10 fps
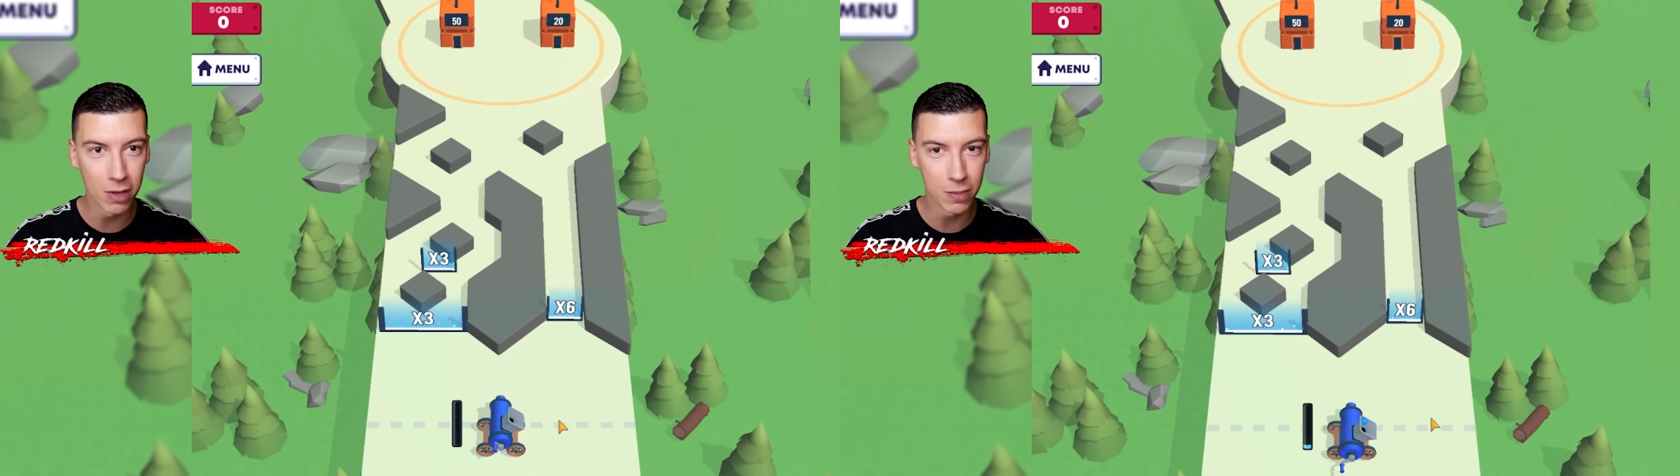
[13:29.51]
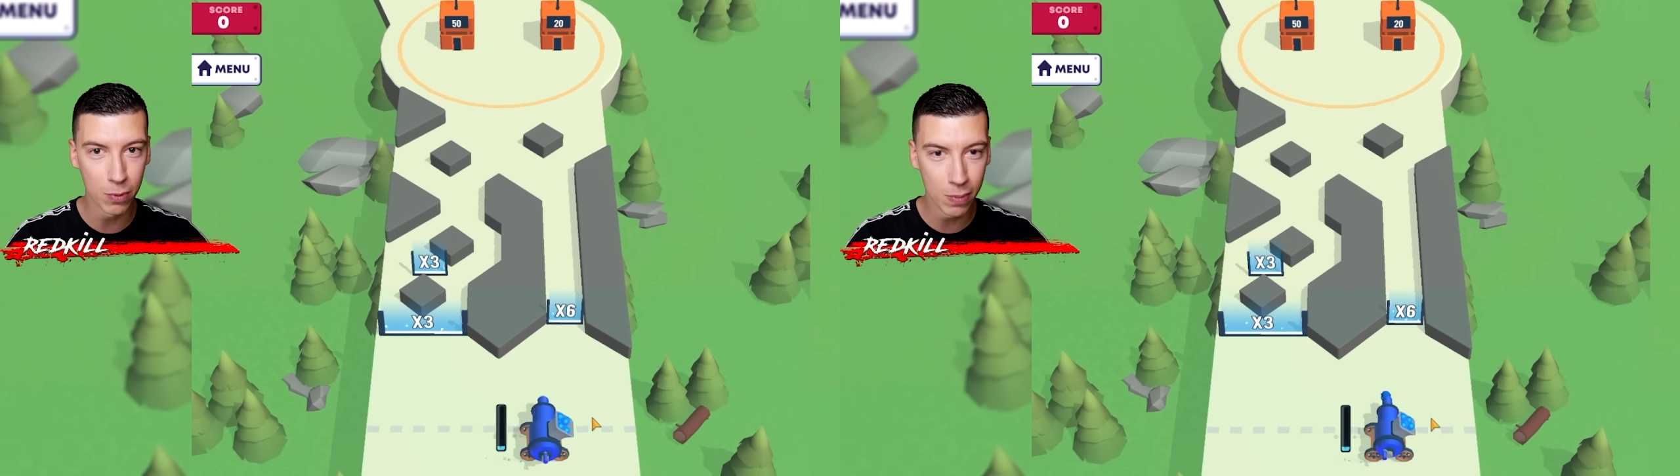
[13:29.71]

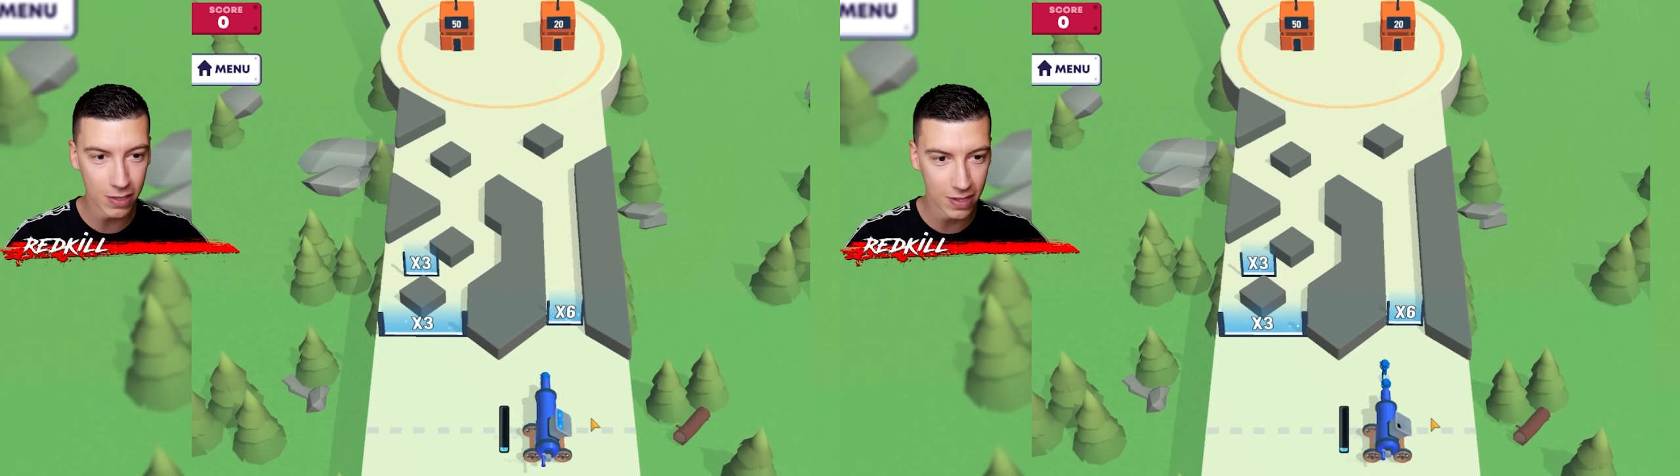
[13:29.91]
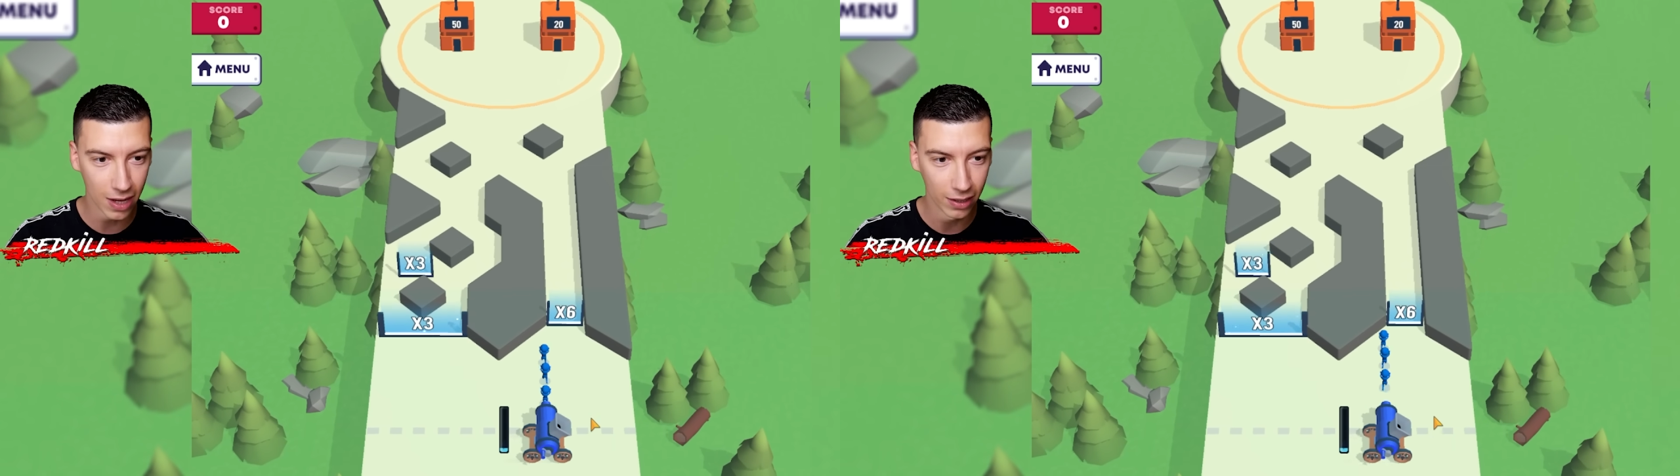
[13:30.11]
mais c'est plus le
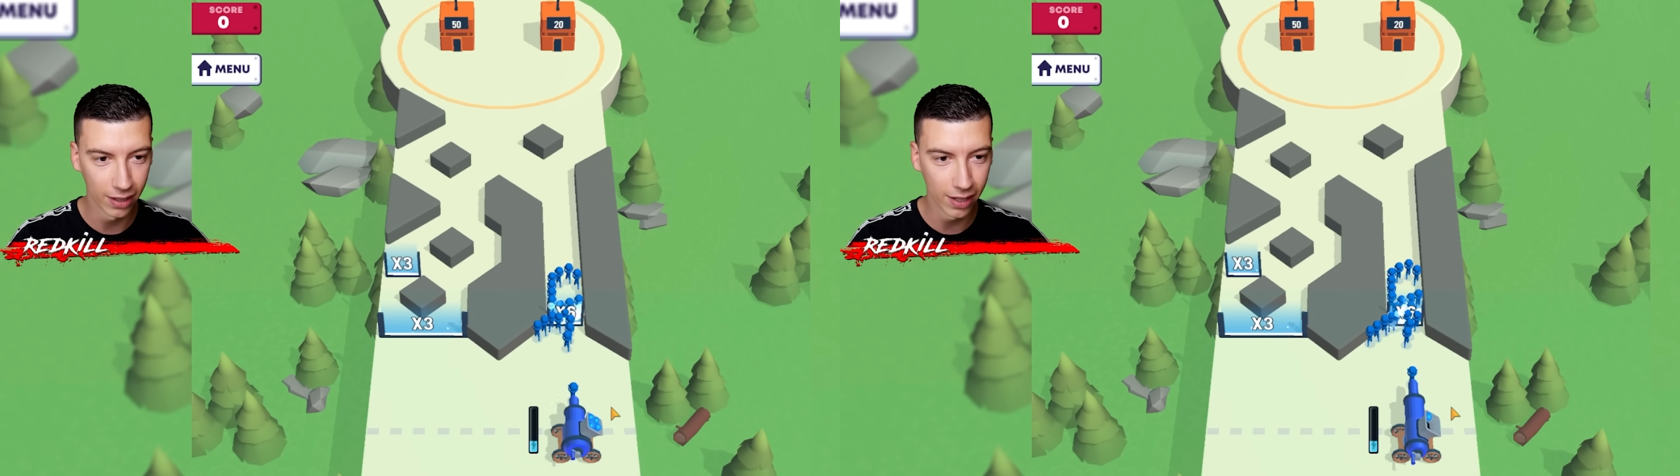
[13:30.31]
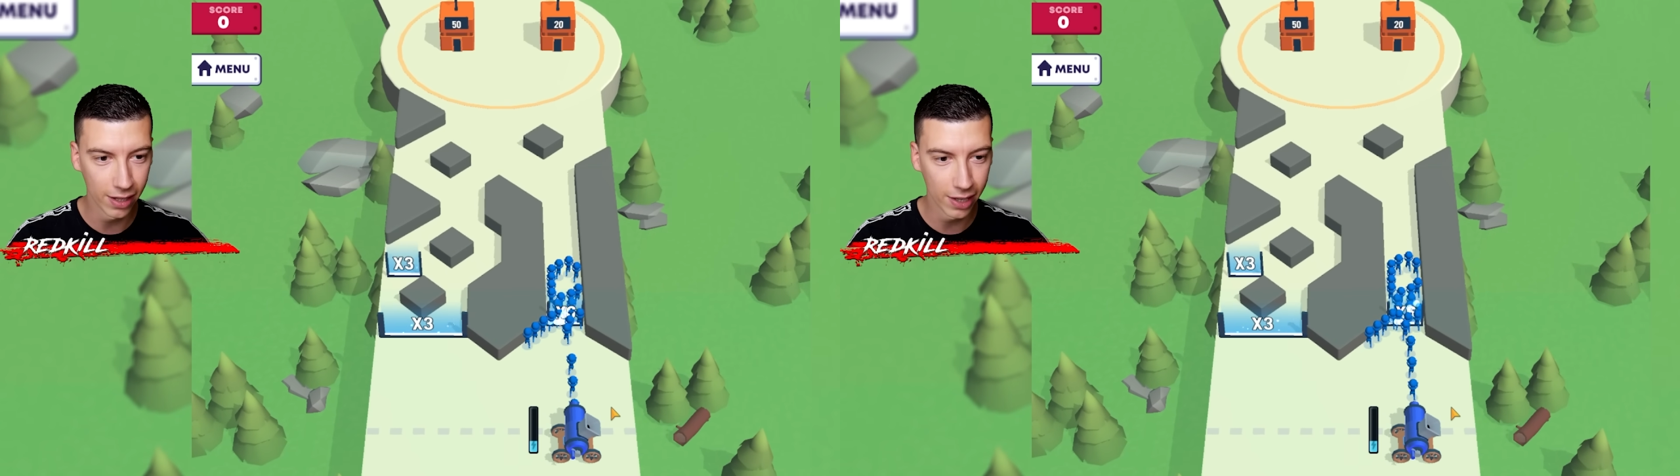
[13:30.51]
boss, ça
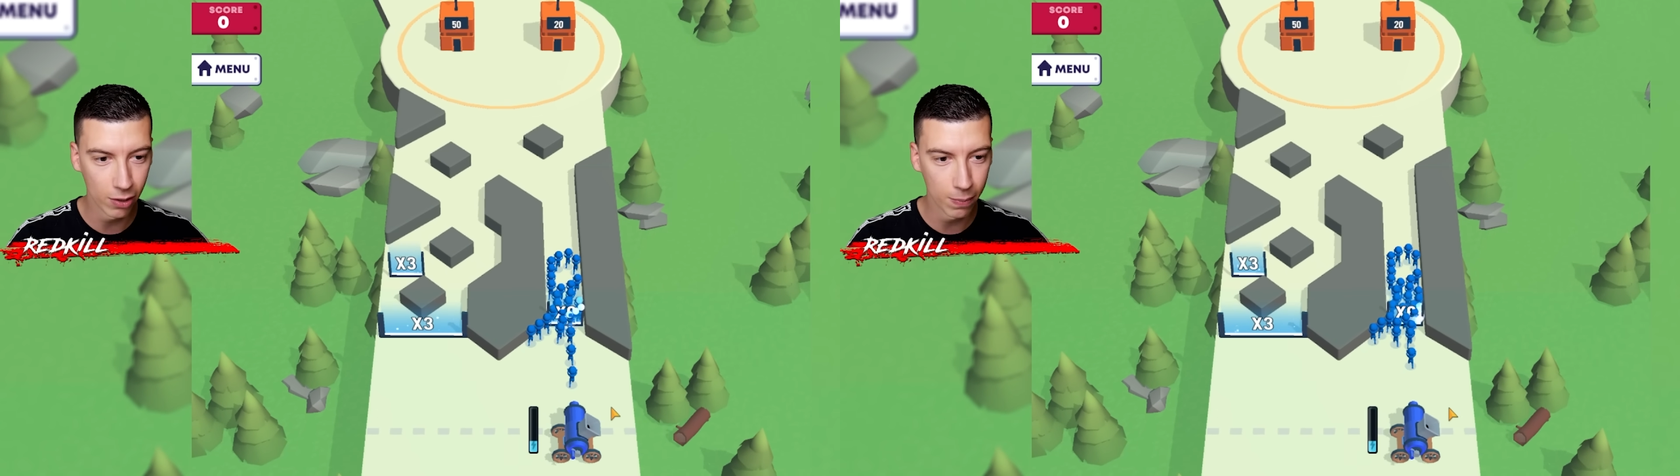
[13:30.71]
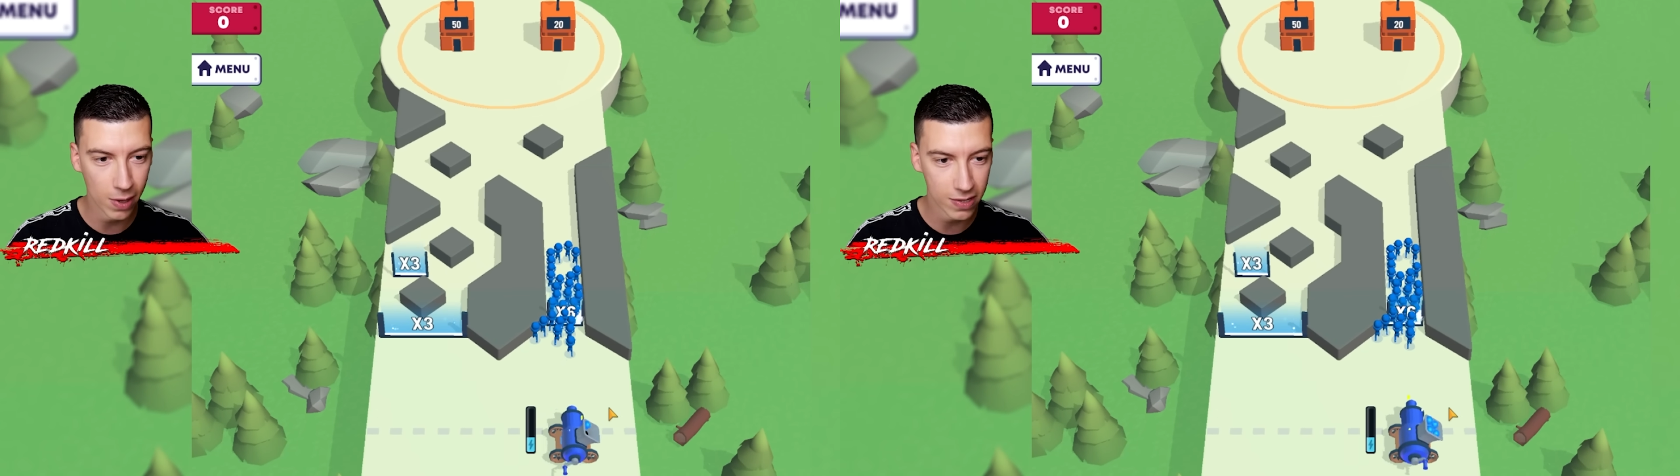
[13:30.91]
euh, il est
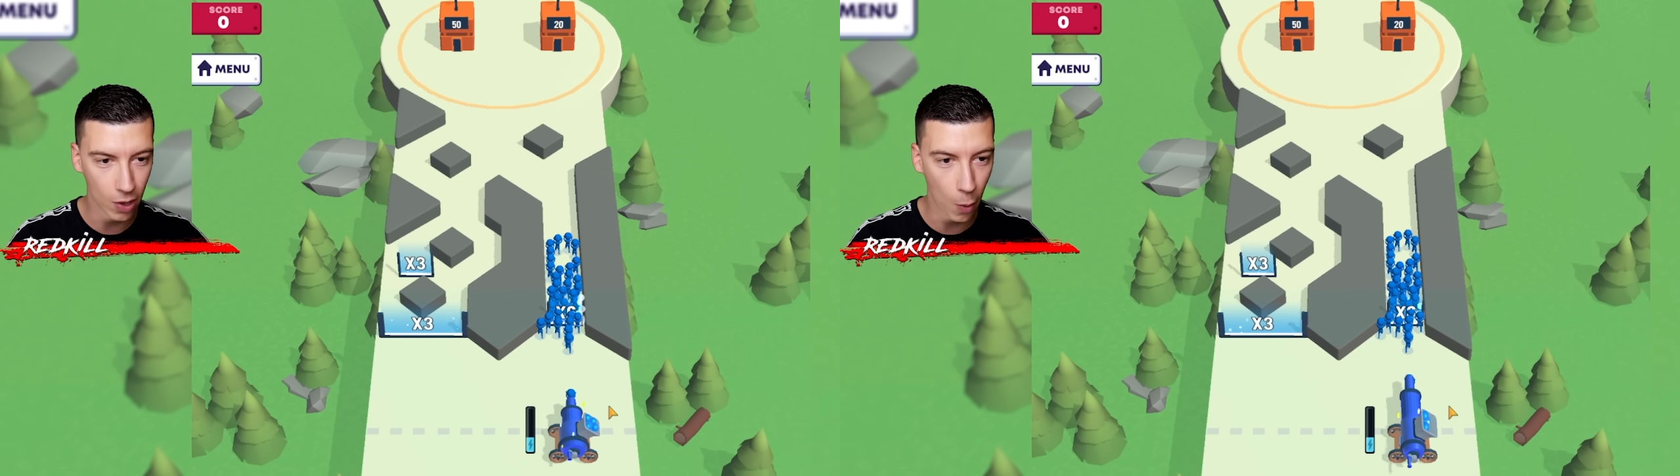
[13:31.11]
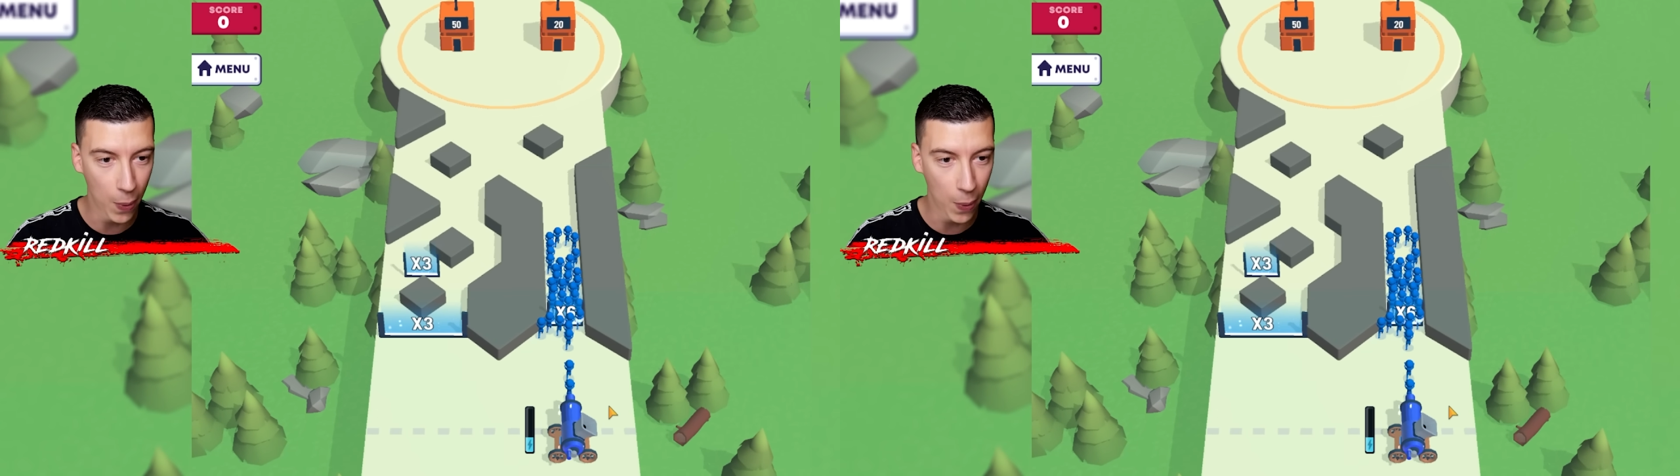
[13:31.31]
où le boss Oh,